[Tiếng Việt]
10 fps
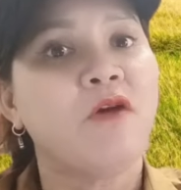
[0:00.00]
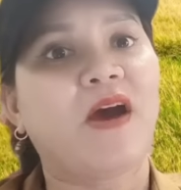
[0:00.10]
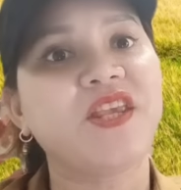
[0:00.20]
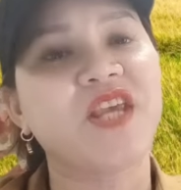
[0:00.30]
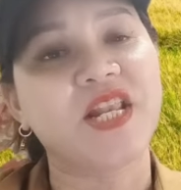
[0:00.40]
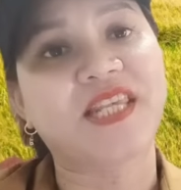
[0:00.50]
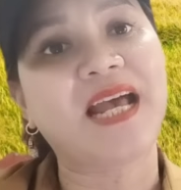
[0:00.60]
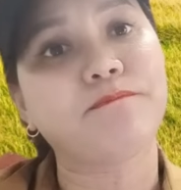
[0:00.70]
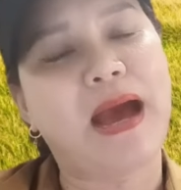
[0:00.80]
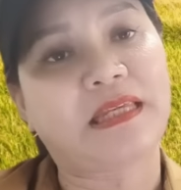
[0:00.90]
phải nhìn
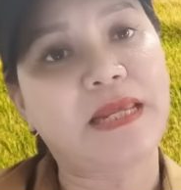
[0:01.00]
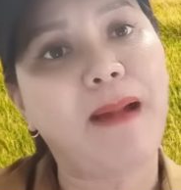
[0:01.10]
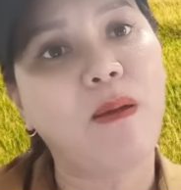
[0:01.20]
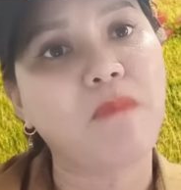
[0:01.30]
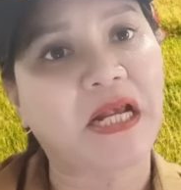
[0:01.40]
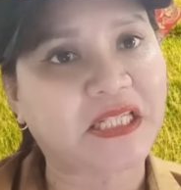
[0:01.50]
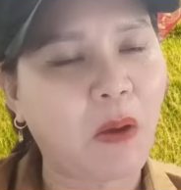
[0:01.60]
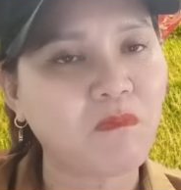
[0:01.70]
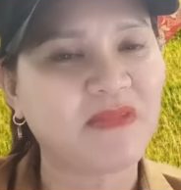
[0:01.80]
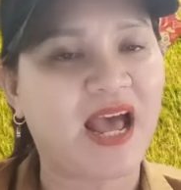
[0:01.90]
sắc mặt chị bông mà
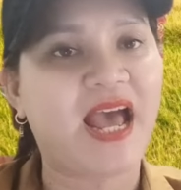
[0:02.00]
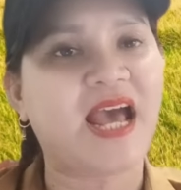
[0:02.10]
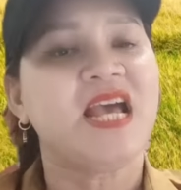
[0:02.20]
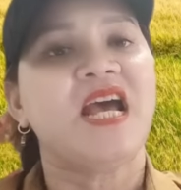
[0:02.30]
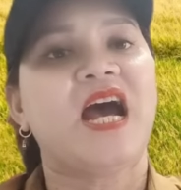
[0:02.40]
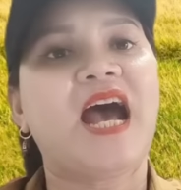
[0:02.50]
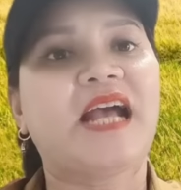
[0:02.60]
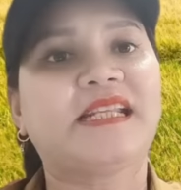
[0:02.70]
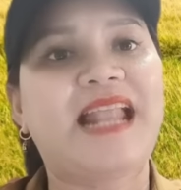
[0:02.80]
sống đã à,